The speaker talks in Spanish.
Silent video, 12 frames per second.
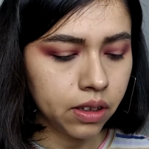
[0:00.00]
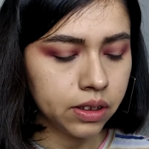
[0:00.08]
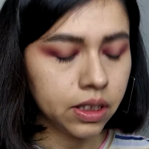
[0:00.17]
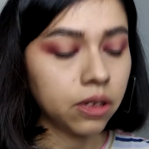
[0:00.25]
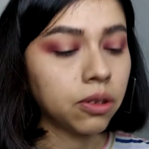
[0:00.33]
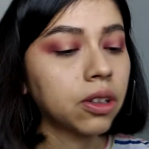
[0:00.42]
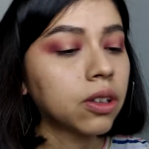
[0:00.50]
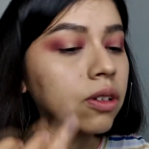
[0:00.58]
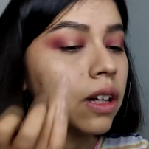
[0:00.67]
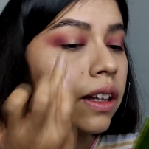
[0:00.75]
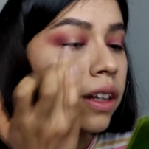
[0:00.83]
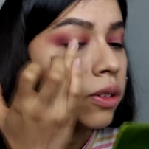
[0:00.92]
siento que con
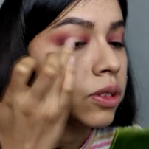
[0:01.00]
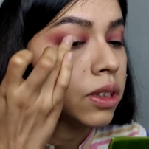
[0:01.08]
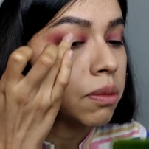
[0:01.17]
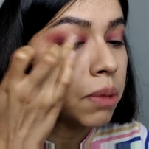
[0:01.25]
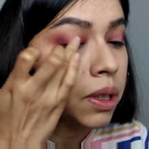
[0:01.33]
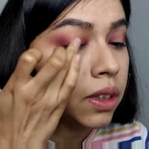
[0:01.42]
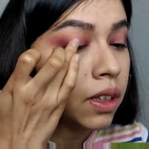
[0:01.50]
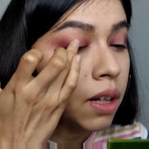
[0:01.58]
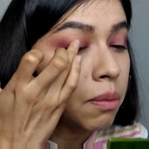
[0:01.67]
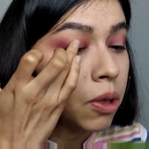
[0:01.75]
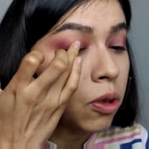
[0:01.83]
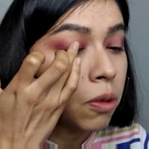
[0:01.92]
el dedo siempre
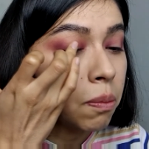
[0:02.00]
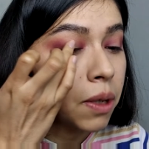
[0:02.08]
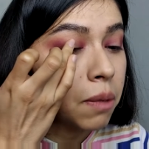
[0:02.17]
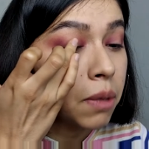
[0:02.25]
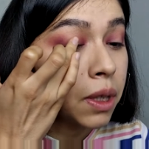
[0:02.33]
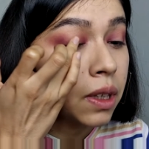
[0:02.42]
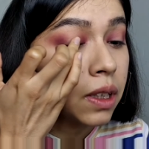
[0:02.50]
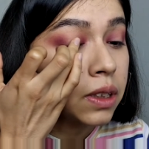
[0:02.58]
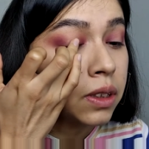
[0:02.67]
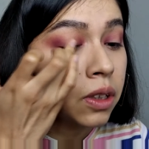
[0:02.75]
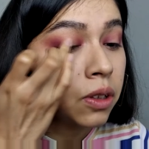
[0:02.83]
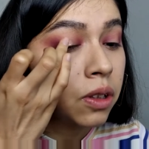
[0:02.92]
tienen mejor
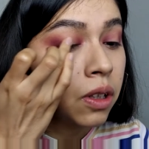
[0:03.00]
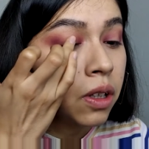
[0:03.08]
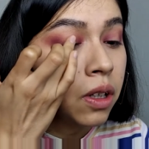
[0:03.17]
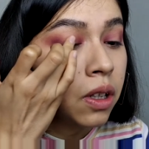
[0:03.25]
pigmentación.